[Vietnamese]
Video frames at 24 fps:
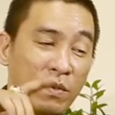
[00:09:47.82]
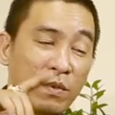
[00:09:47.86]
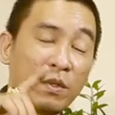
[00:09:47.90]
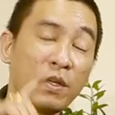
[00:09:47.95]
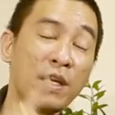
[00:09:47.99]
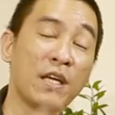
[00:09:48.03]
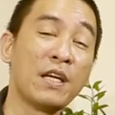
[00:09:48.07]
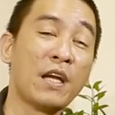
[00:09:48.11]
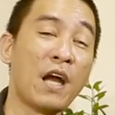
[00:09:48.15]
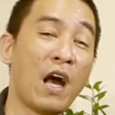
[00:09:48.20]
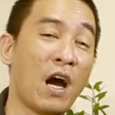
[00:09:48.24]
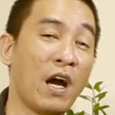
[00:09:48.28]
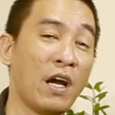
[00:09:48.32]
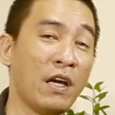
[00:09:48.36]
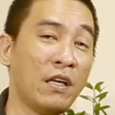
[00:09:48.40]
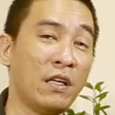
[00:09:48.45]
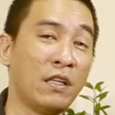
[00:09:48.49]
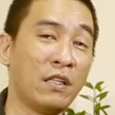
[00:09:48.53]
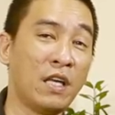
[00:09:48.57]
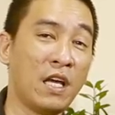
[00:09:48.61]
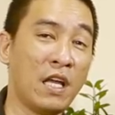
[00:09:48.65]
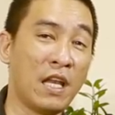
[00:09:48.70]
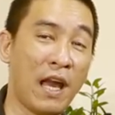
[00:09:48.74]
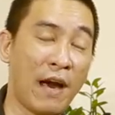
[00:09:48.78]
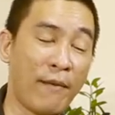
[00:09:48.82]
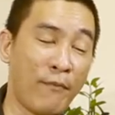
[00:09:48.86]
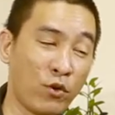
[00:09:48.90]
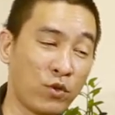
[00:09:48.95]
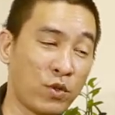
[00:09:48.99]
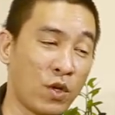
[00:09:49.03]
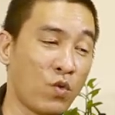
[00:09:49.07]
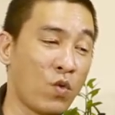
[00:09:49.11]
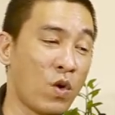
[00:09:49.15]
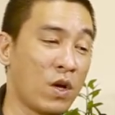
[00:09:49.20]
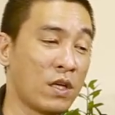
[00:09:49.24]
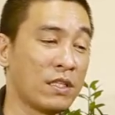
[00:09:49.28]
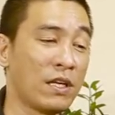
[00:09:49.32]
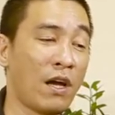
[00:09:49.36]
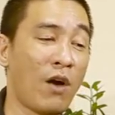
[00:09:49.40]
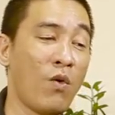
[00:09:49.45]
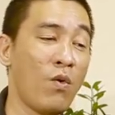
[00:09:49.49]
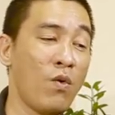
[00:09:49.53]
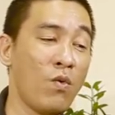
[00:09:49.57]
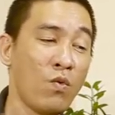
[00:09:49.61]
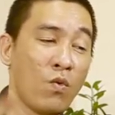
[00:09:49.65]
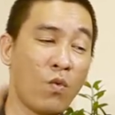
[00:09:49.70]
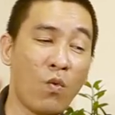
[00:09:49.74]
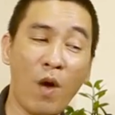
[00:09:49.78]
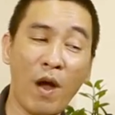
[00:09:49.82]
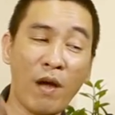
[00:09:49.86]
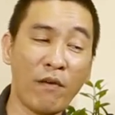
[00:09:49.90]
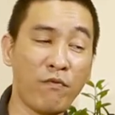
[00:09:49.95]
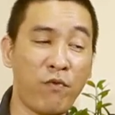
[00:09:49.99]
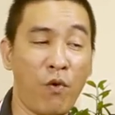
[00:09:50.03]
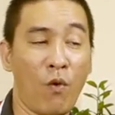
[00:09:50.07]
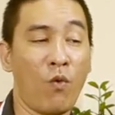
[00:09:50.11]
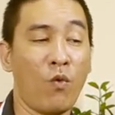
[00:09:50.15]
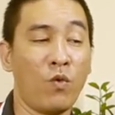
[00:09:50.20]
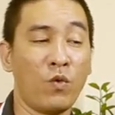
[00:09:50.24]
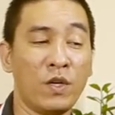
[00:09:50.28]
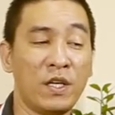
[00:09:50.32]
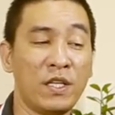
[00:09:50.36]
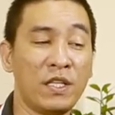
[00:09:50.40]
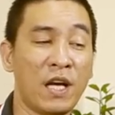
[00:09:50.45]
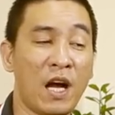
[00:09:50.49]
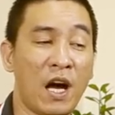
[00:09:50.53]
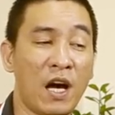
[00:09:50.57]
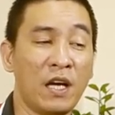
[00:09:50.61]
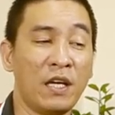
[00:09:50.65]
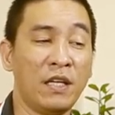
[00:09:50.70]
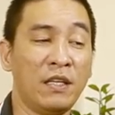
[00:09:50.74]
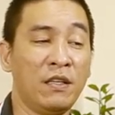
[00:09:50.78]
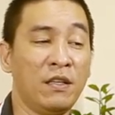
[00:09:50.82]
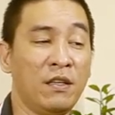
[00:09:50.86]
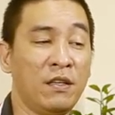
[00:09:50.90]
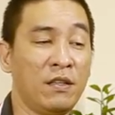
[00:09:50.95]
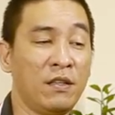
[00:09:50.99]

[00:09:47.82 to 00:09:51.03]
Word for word: đi rời thì là một tinh quân xấu quán phù đi rời